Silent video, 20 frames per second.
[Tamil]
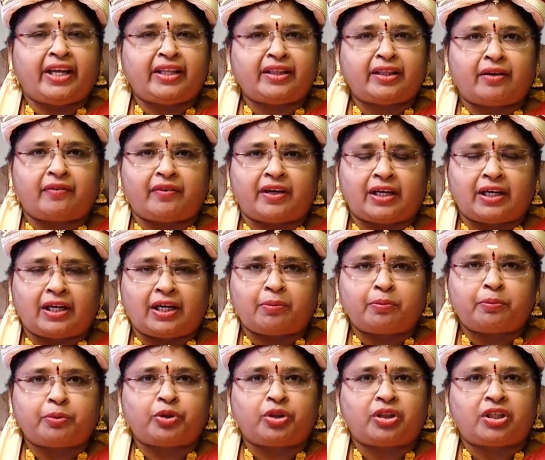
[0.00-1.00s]
இந்த
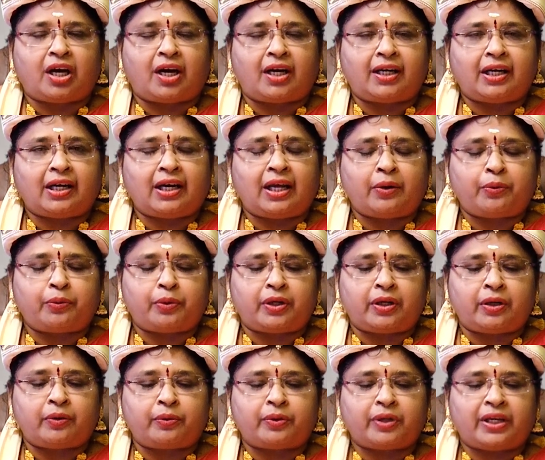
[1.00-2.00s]
வருடம் புத்தாண்டில்
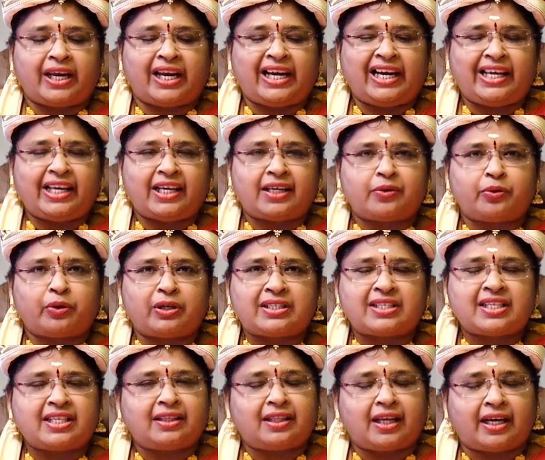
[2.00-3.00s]
ஒரு ஒரு எளிய ஒரு
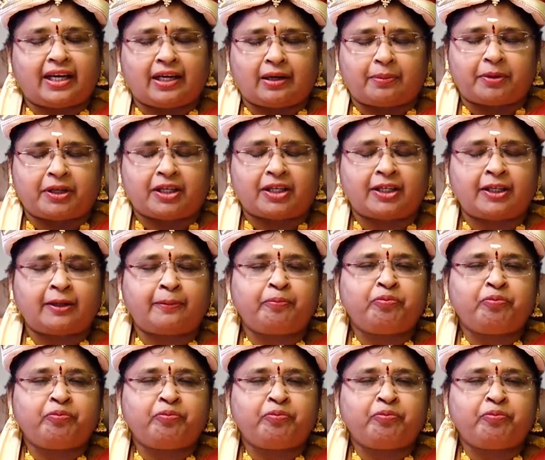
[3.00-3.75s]
சிந்தனை நமக்கு